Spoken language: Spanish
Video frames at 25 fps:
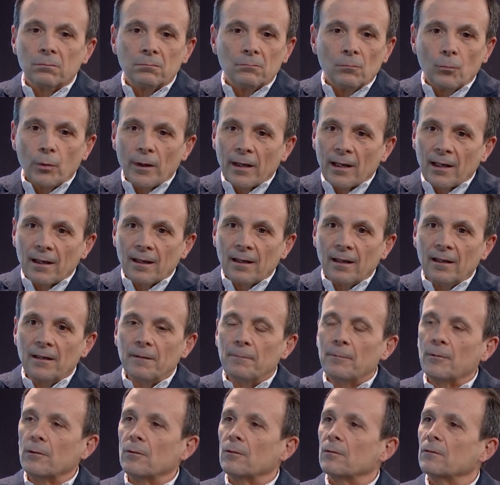buen
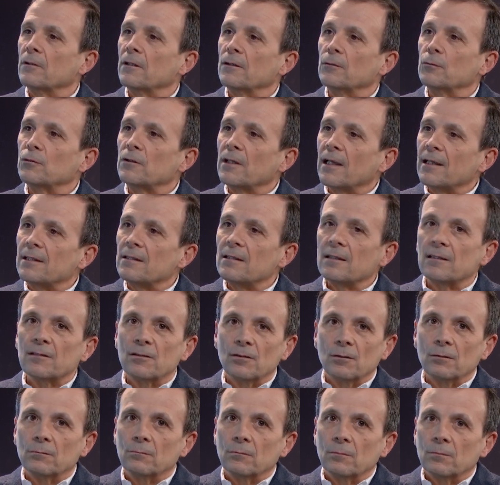equilibrio de
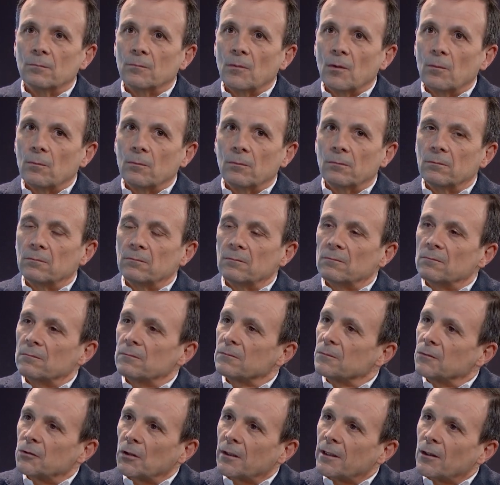nutrientes y
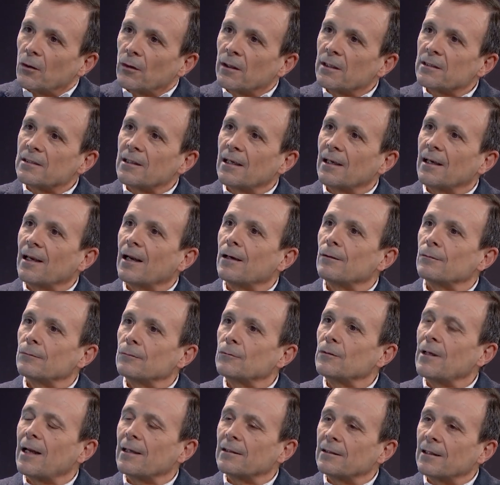yo creo que sería
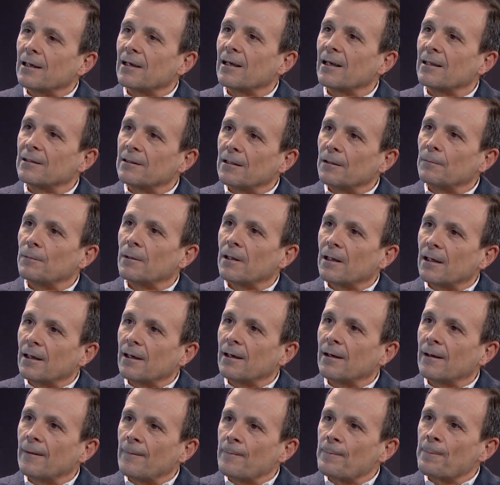una
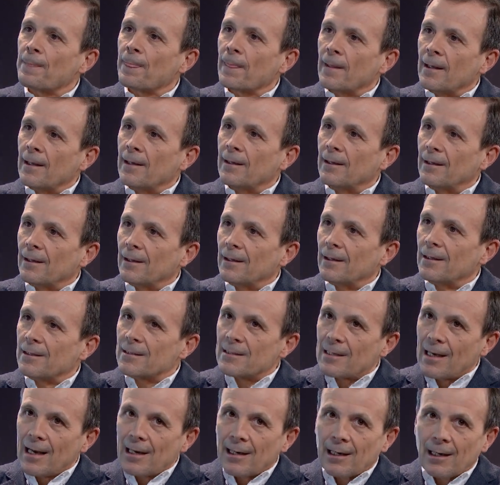alternativa eh,
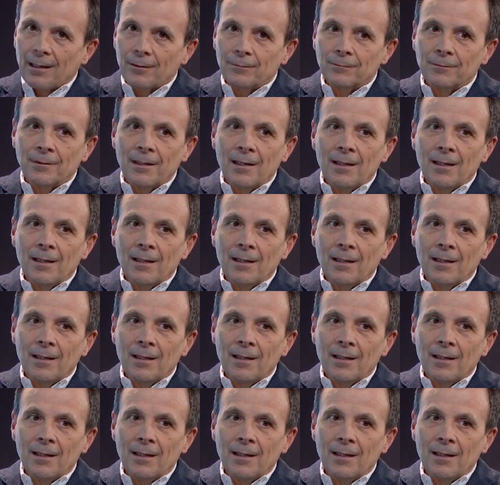sana.